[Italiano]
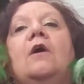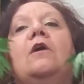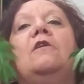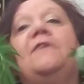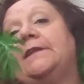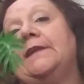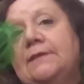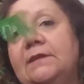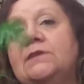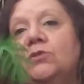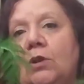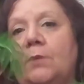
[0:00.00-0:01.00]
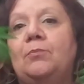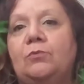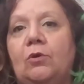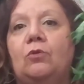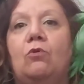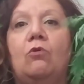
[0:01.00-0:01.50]
Eh, fate attenzione
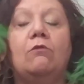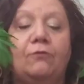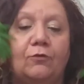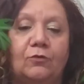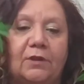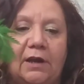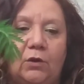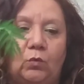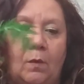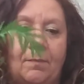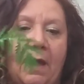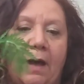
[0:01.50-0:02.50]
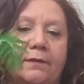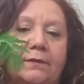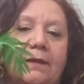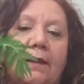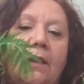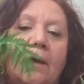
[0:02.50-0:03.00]
appunto a non confondere le due
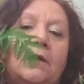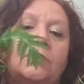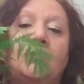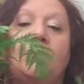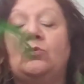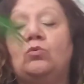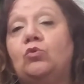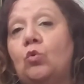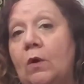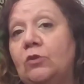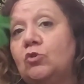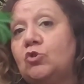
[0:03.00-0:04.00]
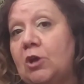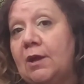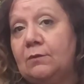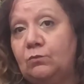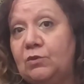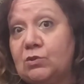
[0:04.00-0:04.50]
piante, eh, soprattutto quando
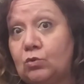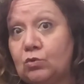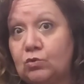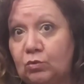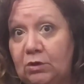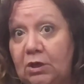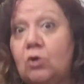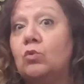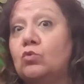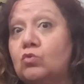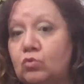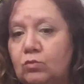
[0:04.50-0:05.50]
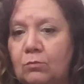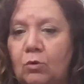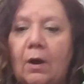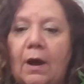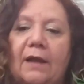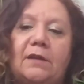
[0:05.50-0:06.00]
c'è un discorso di
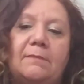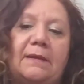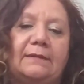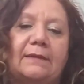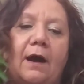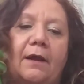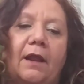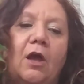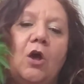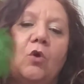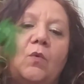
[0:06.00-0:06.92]
consumo alimentare.